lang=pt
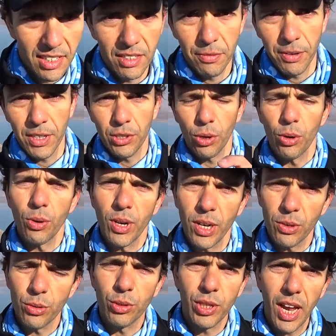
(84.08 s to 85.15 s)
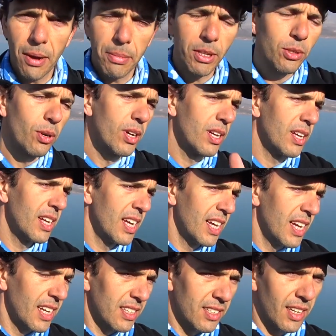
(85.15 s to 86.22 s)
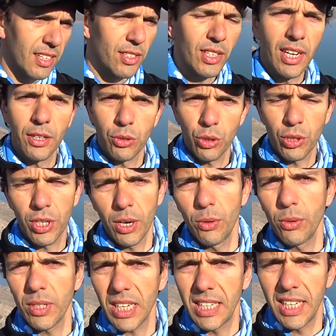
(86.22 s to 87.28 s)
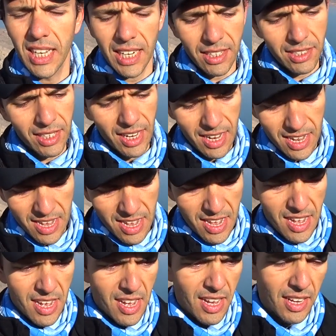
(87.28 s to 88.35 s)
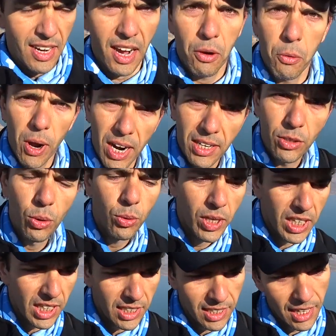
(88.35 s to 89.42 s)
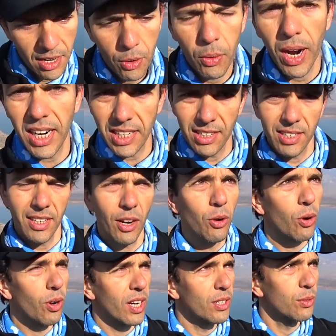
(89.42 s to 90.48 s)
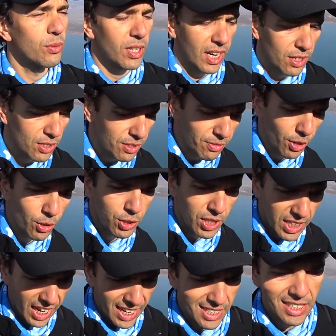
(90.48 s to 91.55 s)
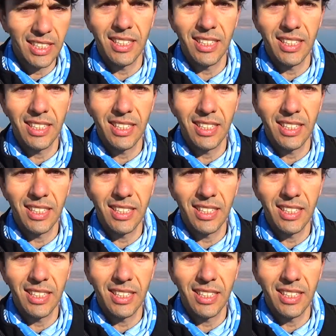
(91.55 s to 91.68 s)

Você fez seu longão no sábado, você descansou segunda, terça, na quarta ou quinta, quarta você está colocando um treino de velocidade